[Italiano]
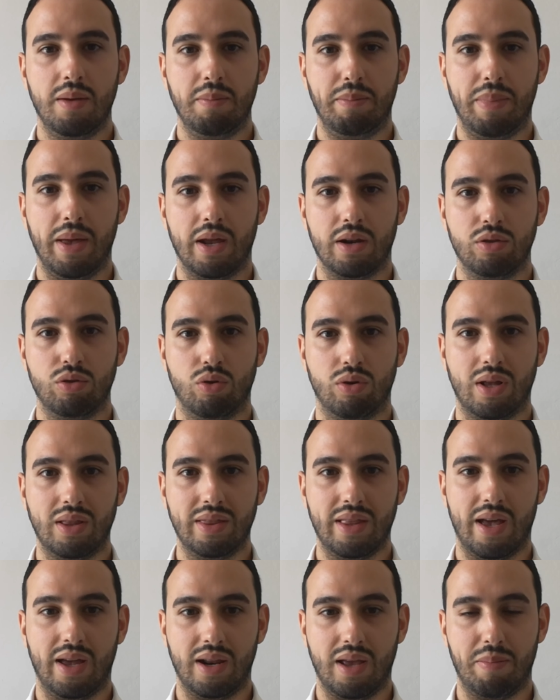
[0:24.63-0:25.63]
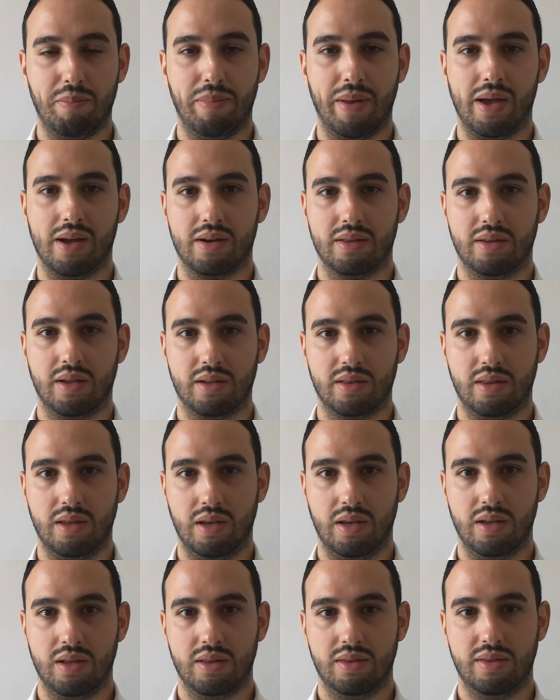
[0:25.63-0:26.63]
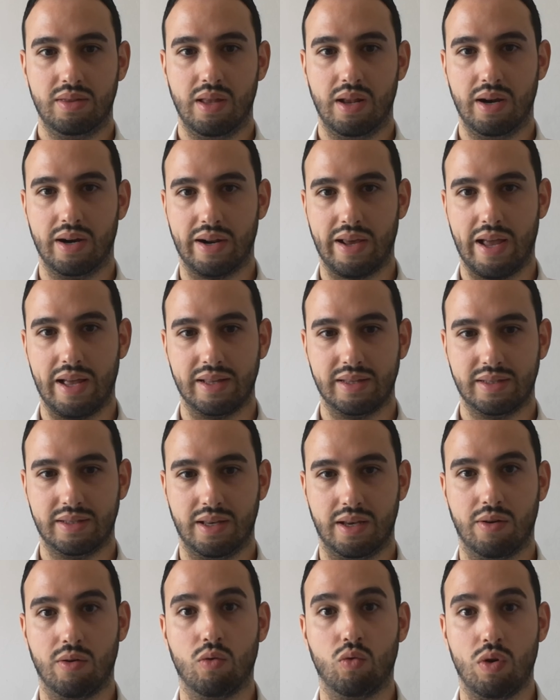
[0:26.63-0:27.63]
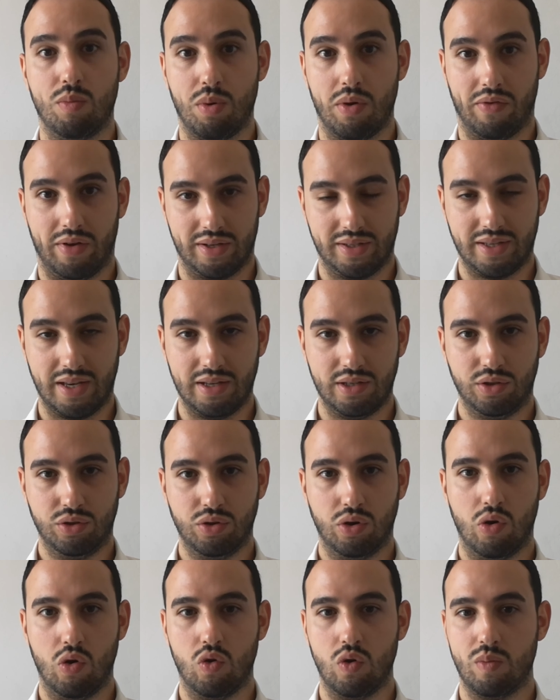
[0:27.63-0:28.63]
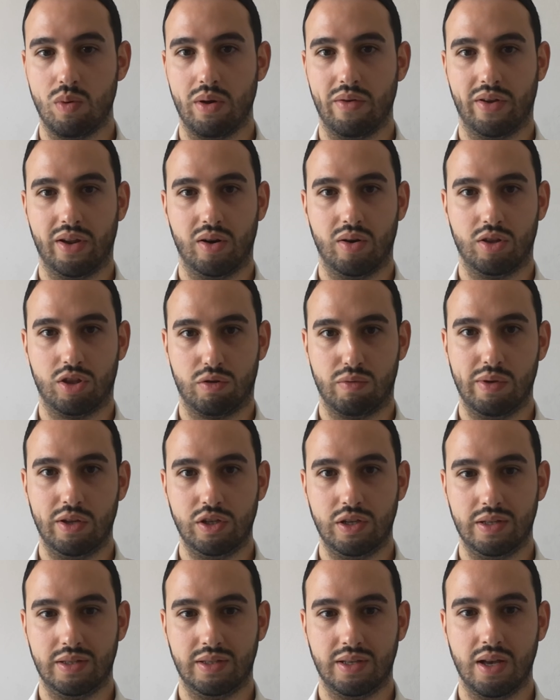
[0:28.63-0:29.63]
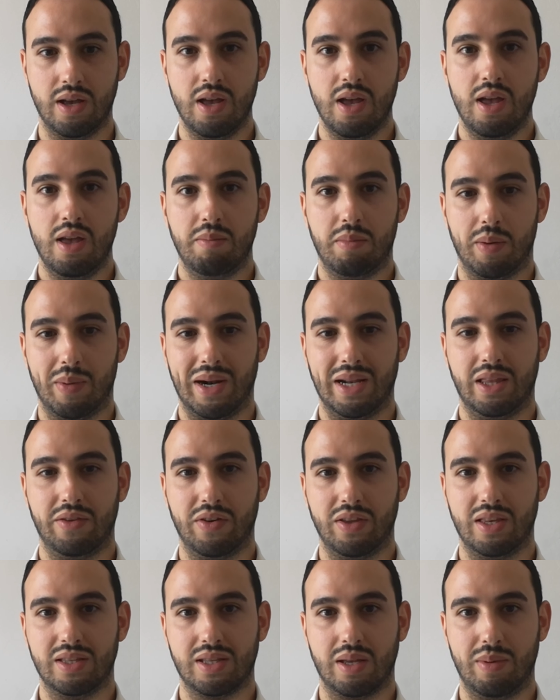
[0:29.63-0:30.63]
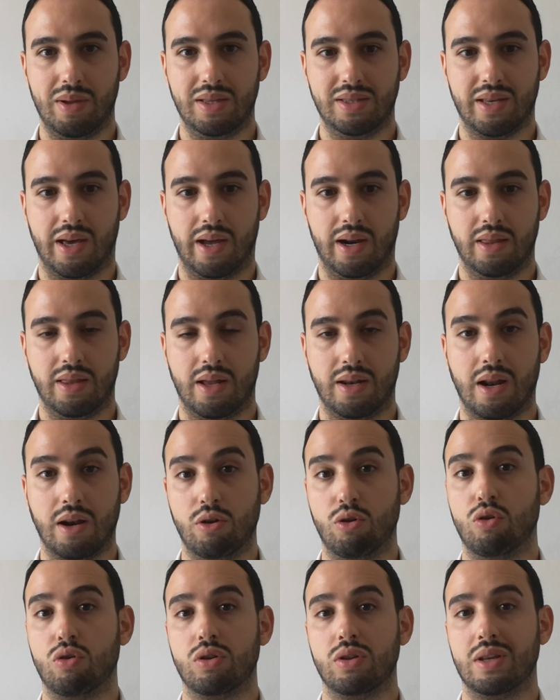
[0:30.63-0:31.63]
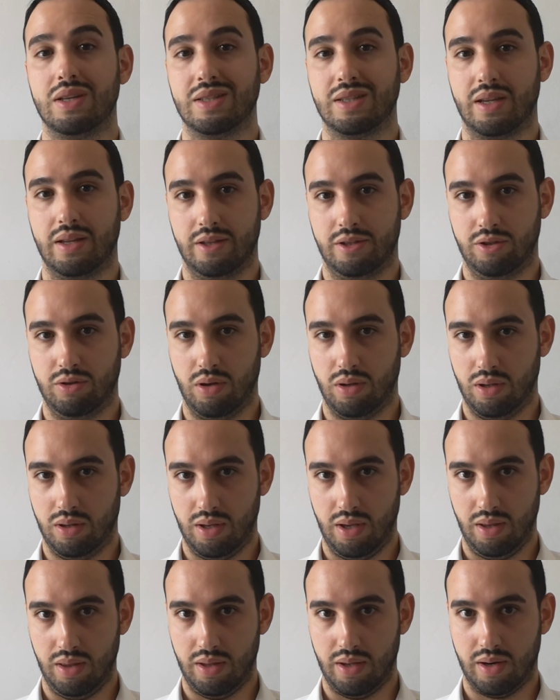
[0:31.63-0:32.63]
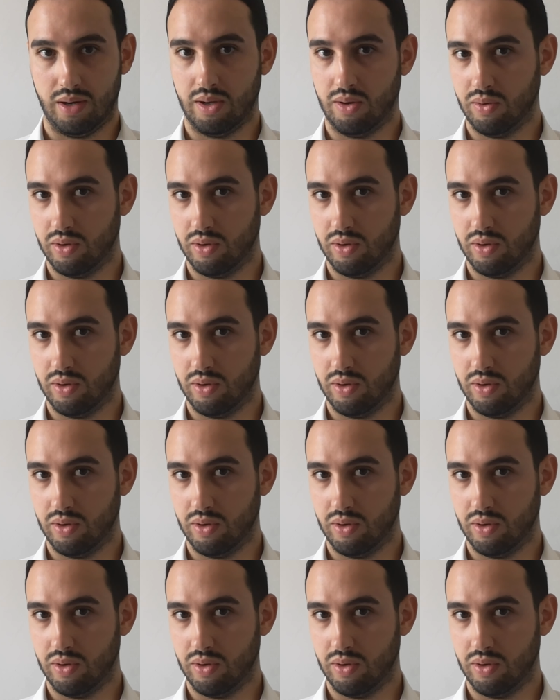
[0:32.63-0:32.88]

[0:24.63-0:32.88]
per non andare a perderti delle ragazze con cui puoi fare sesso, con cui puoi avere una tua amicizia, però magari ti fai destabilizzare dalla loro descrizione di Tinder.